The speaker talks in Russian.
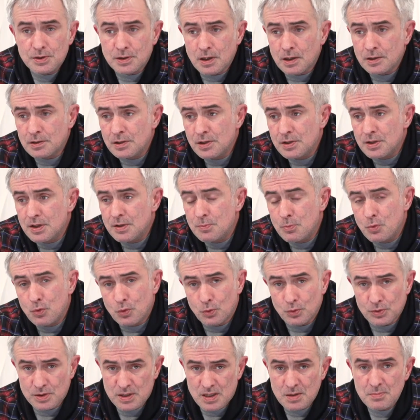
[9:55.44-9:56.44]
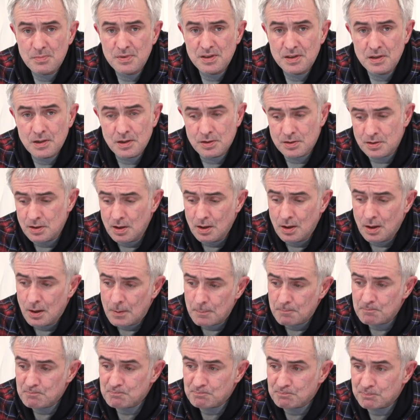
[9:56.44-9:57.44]
никогда не могут заменять
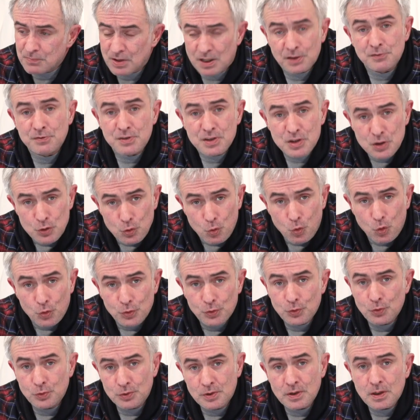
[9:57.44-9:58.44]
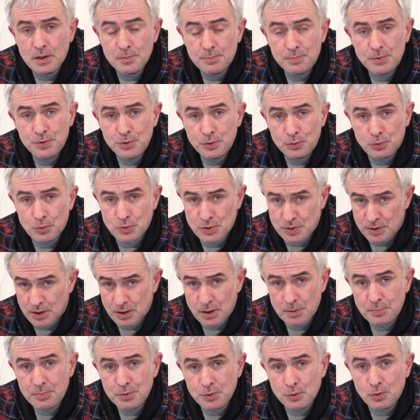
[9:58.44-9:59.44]
конвенционную терапию, то есть
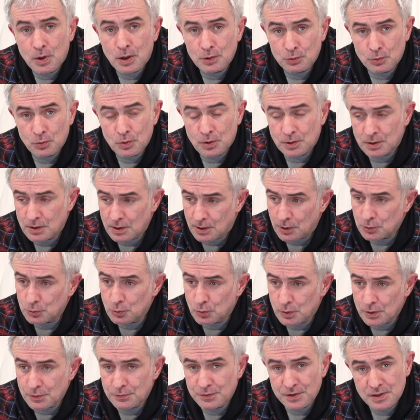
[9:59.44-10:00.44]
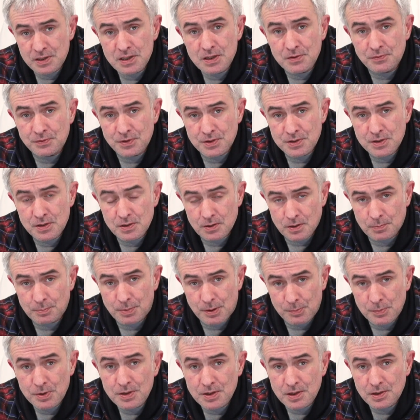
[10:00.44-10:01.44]
терапию, которая, для которой эффективность а,
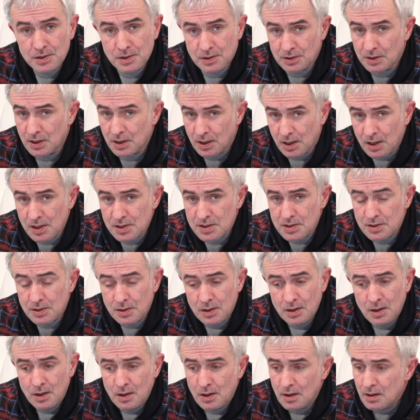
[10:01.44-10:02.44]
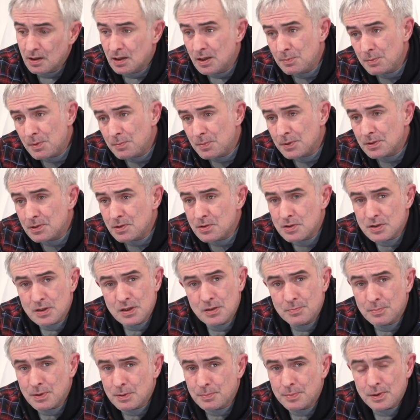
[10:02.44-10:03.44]
применения доказана,
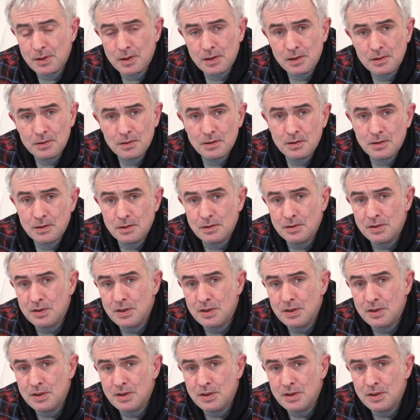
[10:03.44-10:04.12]
гомеопатические препараты